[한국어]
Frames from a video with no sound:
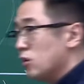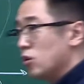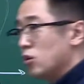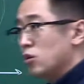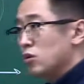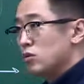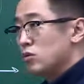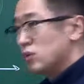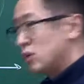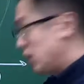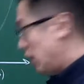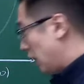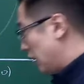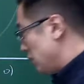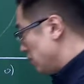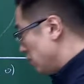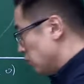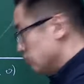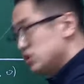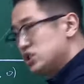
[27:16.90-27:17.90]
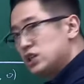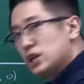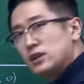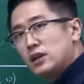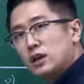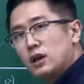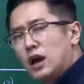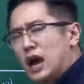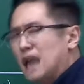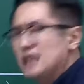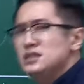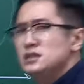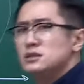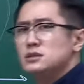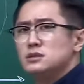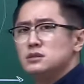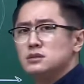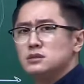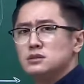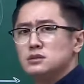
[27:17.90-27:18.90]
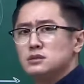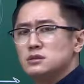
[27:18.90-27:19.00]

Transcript: 뭐 아니 뭐 무시하나? 아니지